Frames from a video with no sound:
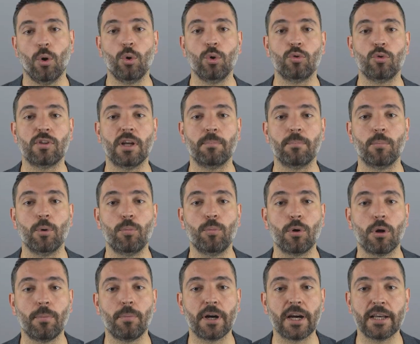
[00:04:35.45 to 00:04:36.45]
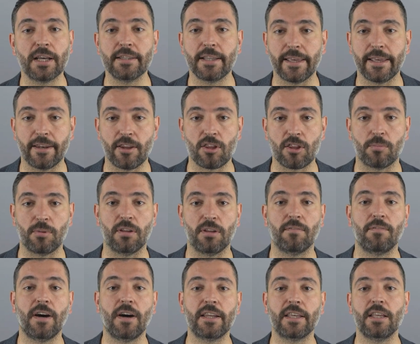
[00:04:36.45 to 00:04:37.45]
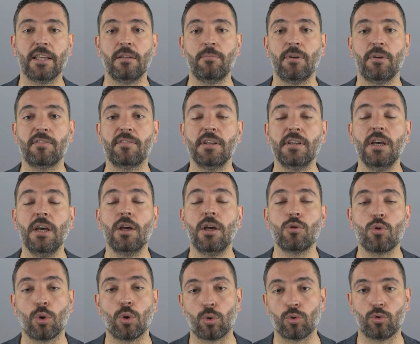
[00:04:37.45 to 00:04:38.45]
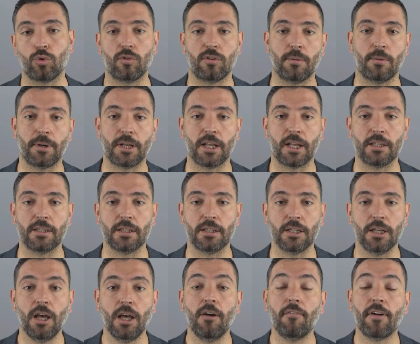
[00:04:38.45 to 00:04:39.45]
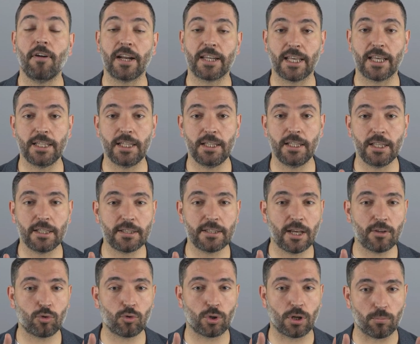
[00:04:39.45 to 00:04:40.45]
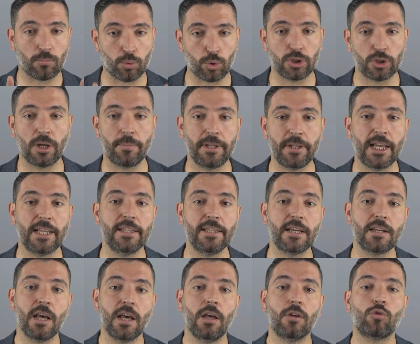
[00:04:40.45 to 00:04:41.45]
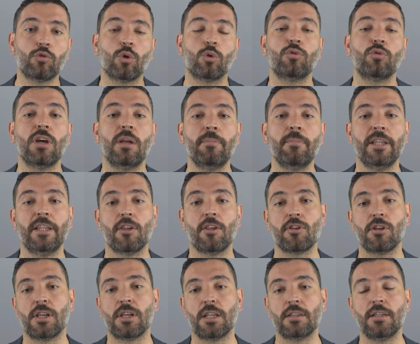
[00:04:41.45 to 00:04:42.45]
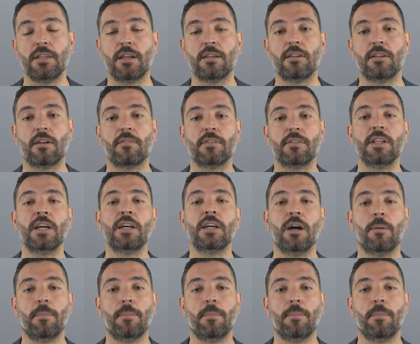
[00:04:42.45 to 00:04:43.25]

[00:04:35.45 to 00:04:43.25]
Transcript: O yüzden bu propaganda girişiminin fark edilmesi çok uzun zaman aldı. Fark edildikten sonra bulunabilenler sosyal medya şirketleri tarafından